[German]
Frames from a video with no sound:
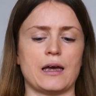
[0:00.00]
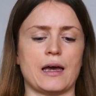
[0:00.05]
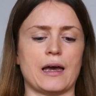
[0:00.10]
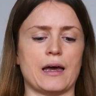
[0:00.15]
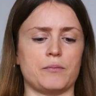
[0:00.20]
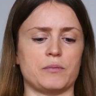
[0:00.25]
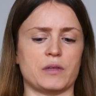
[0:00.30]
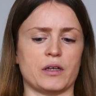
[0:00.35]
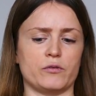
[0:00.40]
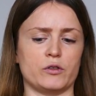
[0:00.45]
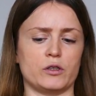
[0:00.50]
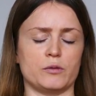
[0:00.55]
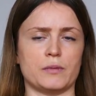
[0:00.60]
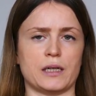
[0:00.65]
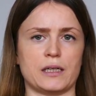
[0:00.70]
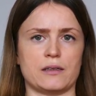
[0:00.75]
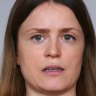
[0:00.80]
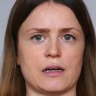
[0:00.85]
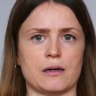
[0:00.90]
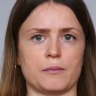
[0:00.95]
Ähm, dann würde
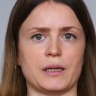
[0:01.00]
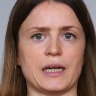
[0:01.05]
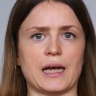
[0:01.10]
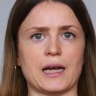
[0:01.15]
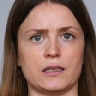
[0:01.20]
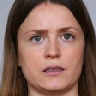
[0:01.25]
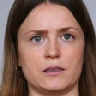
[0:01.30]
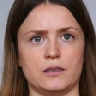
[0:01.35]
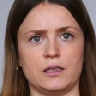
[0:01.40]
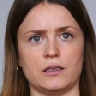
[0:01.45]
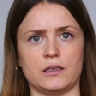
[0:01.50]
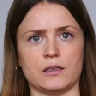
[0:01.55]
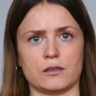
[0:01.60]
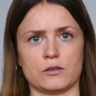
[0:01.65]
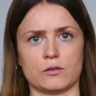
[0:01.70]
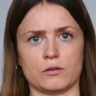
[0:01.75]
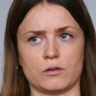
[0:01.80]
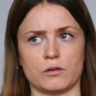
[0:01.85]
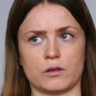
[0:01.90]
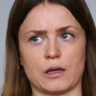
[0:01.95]
man sagen, man hat hier
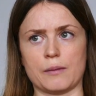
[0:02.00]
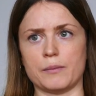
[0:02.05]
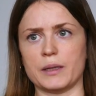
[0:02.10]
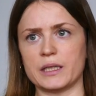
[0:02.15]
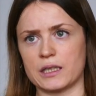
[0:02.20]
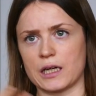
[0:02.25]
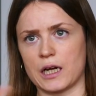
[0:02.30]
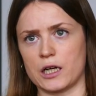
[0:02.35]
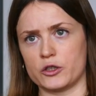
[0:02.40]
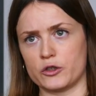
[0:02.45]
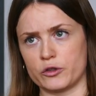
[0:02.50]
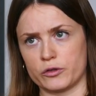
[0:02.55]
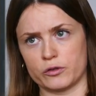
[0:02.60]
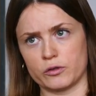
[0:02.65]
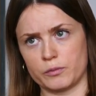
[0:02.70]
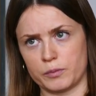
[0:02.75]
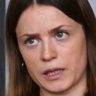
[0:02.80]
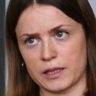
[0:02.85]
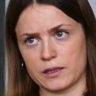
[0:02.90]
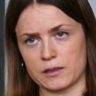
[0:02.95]
das grammatikalische
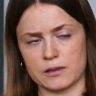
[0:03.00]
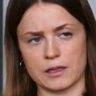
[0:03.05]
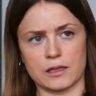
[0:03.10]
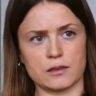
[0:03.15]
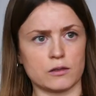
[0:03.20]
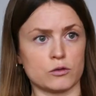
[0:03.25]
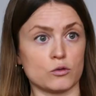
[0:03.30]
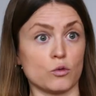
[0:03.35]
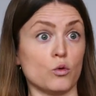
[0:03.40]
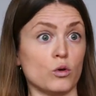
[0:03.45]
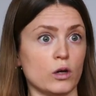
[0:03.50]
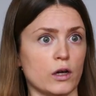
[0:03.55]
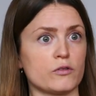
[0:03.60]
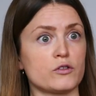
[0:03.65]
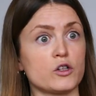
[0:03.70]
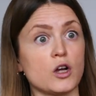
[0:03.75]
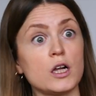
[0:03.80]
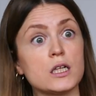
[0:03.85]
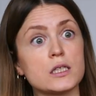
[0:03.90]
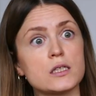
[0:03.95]
Subjekt des Satzes Olaf
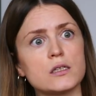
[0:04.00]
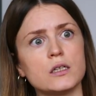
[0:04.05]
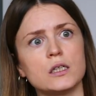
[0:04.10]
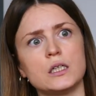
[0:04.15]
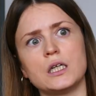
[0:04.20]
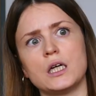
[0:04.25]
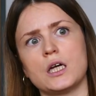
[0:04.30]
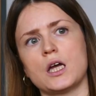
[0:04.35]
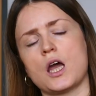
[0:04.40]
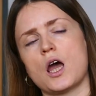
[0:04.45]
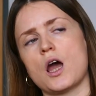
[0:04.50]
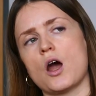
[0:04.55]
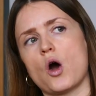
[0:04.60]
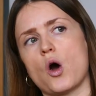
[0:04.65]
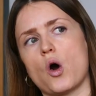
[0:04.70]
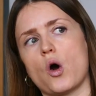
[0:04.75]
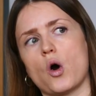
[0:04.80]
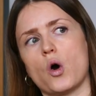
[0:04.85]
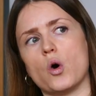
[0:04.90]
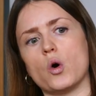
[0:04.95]
Scholz
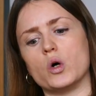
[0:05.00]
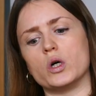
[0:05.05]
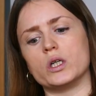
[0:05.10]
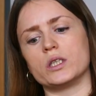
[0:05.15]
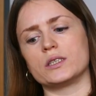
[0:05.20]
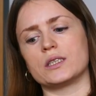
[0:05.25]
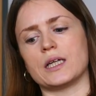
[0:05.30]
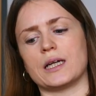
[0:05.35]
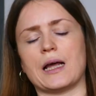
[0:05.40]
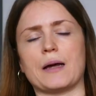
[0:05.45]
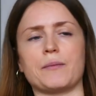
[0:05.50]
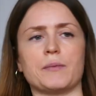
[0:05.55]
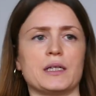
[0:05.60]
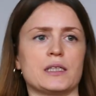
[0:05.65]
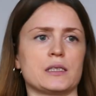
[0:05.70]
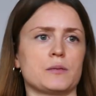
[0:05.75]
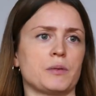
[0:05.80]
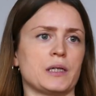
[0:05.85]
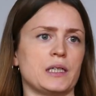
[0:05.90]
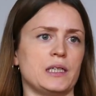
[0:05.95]
und dann hat man
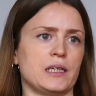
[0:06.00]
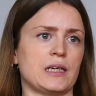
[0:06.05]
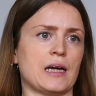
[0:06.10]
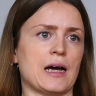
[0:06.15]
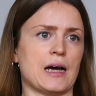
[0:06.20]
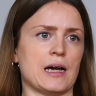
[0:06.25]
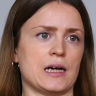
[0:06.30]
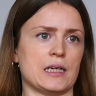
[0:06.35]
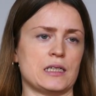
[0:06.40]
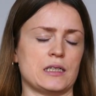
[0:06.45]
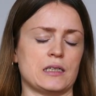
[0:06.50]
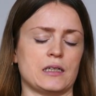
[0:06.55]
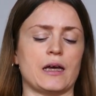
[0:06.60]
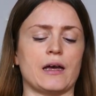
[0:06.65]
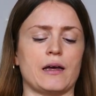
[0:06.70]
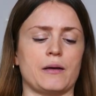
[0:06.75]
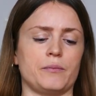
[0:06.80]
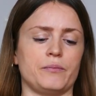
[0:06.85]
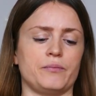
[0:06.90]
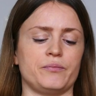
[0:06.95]
das Prädikat,
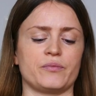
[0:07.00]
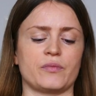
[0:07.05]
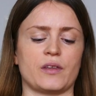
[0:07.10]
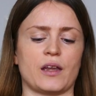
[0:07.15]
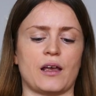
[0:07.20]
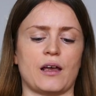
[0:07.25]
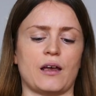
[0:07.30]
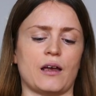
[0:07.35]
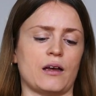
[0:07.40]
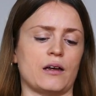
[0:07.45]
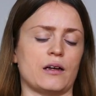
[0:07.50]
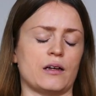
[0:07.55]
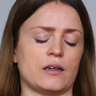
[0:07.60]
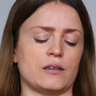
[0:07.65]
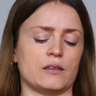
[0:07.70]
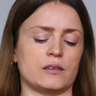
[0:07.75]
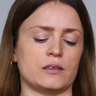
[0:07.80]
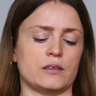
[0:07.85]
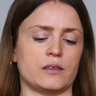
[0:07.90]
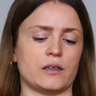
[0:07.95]
ähm,
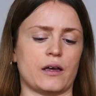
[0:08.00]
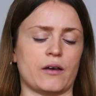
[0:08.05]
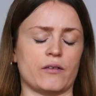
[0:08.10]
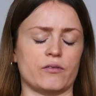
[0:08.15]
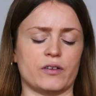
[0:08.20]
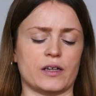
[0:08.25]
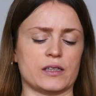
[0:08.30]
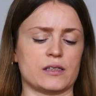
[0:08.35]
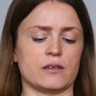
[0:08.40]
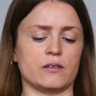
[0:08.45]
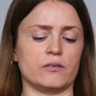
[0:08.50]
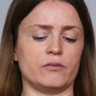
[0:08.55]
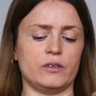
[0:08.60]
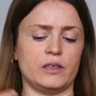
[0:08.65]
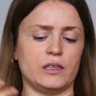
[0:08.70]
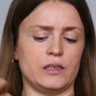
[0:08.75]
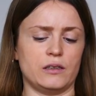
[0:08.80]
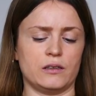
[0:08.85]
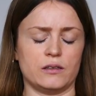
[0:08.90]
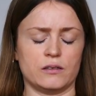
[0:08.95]
was
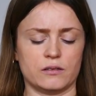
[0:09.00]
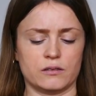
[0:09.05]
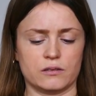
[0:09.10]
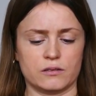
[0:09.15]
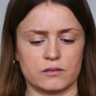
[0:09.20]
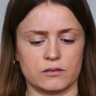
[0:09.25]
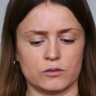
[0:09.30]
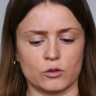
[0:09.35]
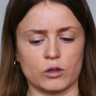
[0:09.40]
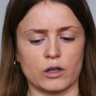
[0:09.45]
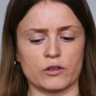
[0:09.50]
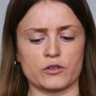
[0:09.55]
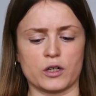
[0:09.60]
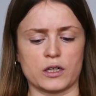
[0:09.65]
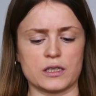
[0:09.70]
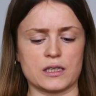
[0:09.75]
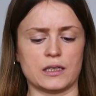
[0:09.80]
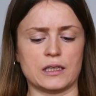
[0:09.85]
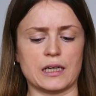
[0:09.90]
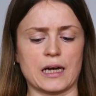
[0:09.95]
irgendwie Olaf
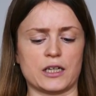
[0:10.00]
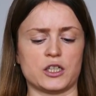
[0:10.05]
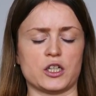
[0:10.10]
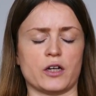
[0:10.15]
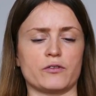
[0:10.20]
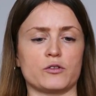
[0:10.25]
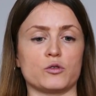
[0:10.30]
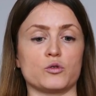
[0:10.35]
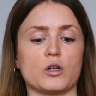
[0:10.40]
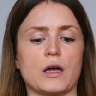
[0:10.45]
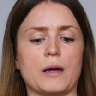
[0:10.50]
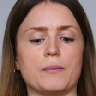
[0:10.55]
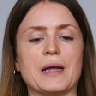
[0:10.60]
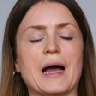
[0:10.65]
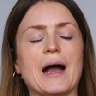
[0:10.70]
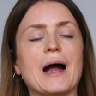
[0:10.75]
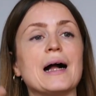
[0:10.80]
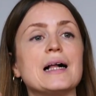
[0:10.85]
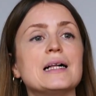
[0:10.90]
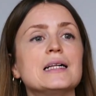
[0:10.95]
Scholz dann die Eigenschaft zuschreibt,
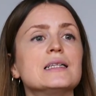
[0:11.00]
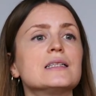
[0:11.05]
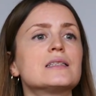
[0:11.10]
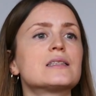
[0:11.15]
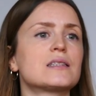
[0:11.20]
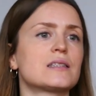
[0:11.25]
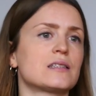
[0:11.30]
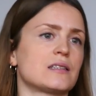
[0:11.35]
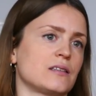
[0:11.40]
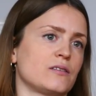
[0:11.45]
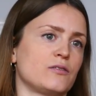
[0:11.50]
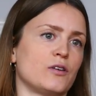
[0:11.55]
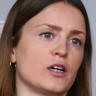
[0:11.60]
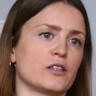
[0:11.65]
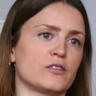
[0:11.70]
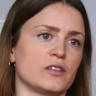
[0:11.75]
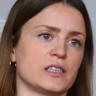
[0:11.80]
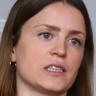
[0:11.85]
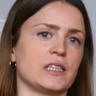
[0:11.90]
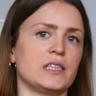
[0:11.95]
als
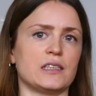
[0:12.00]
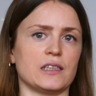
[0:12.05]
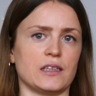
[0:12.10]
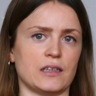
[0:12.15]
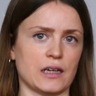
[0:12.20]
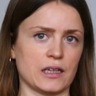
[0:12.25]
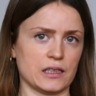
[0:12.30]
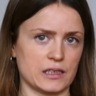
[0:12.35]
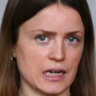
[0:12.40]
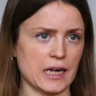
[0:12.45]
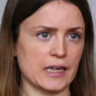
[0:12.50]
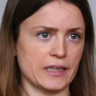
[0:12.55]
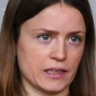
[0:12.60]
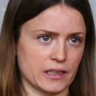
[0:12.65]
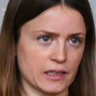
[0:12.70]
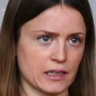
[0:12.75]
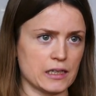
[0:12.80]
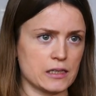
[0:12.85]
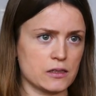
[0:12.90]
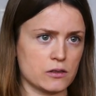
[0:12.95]
Volksvertreter nach Italien
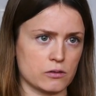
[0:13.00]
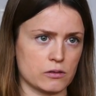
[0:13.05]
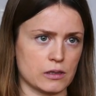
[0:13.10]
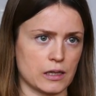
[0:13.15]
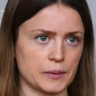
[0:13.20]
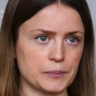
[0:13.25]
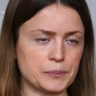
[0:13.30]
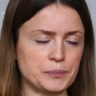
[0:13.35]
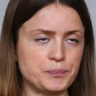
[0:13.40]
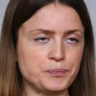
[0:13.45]
gereist zu sein.